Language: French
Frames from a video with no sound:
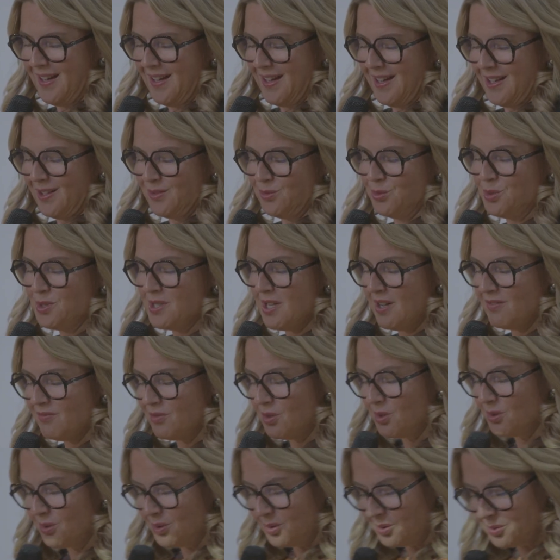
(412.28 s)
Nous
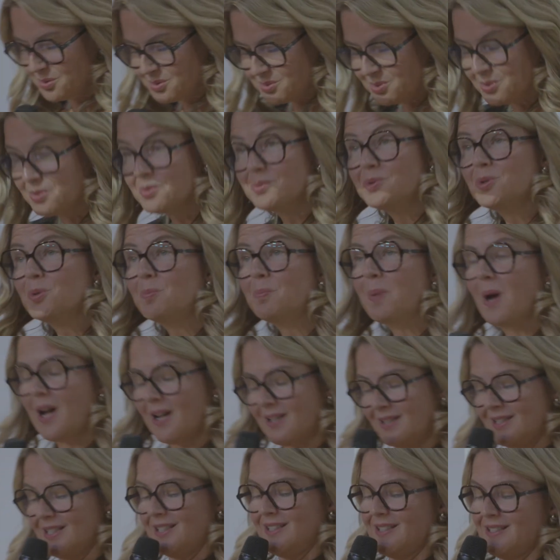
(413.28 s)
avons entendu
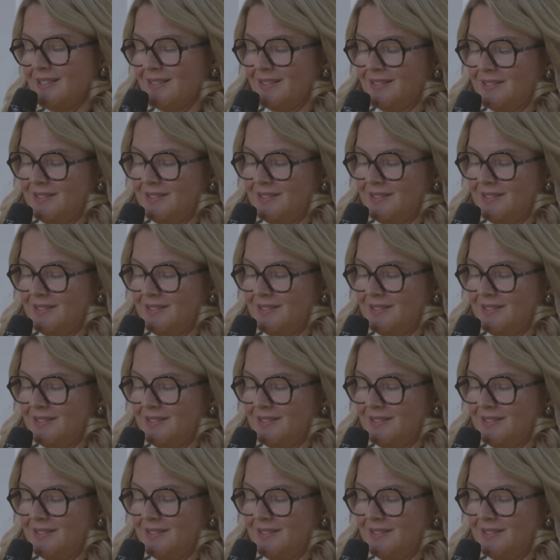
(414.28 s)
parler